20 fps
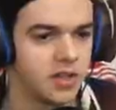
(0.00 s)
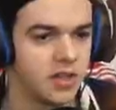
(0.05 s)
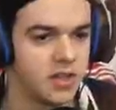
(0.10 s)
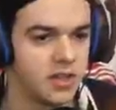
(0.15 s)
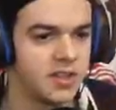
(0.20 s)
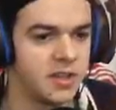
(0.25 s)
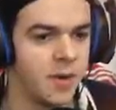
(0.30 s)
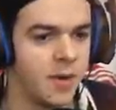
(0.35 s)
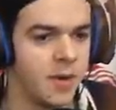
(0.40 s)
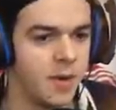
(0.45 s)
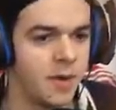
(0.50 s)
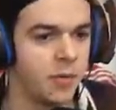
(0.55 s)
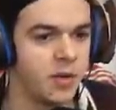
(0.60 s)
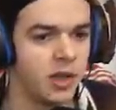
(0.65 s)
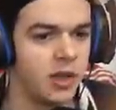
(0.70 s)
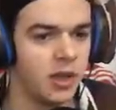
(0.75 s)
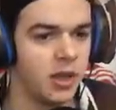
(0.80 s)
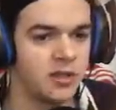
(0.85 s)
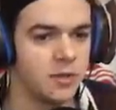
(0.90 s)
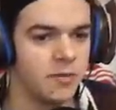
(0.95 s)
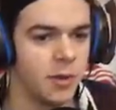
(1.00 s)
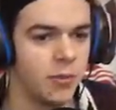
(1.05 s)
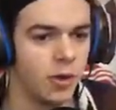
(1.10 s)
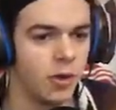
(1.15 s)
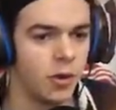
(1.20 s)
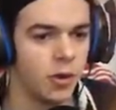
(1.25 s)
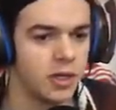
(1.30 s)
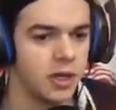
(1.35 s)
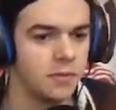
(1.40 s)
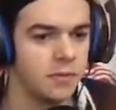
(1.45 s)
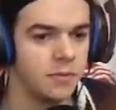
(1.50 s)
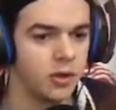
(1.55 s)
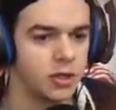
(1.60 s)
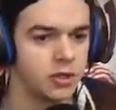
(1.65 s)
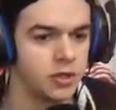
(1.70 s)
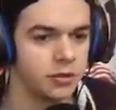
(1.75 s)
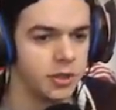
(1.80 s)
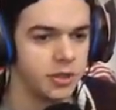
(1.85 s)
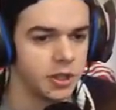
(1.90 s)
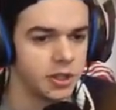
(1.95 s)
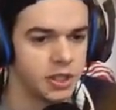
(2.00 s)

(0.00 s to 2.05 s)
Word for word: C'est ma, première, ma première game de la journée, hein.